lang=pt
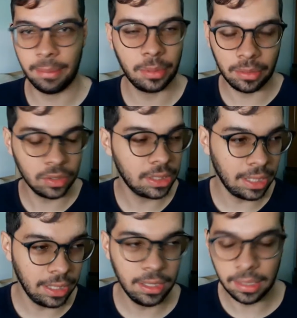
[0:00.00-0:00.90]
É para você
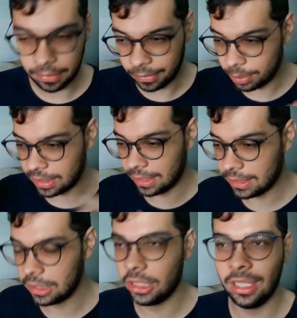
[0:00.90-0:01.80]
rir, é pra você
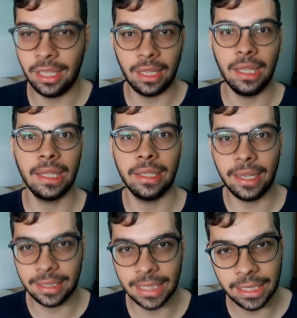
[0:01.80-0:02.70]
assistir e rir e dar
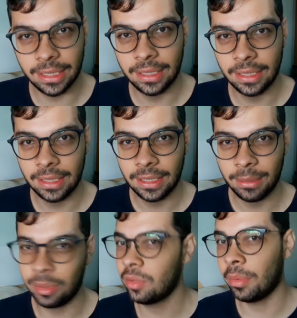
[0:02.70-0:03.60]
risada.
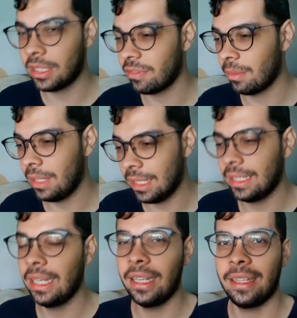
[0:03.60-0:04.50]
Principalmente a família
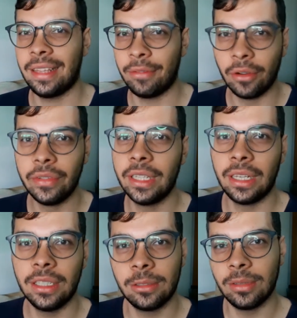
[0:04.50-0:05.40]
dele tá envolvida
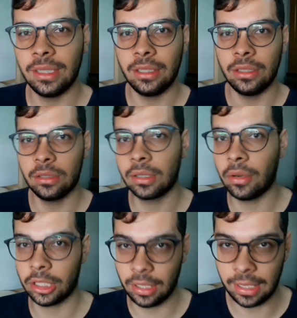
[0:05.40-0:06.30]
nisso e isso que
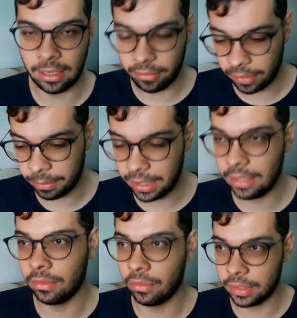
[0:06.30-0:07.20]
eu acho legal, a
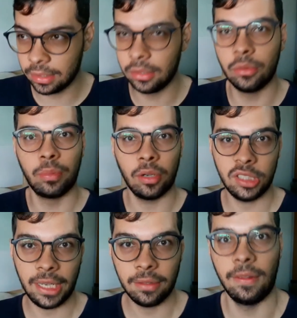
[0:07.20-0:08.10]
família envolvida no
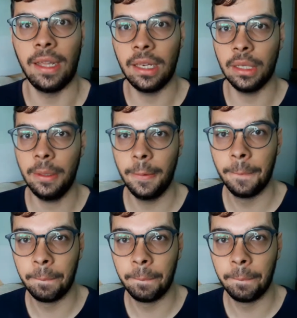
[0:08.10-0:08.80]
projeto dele, né?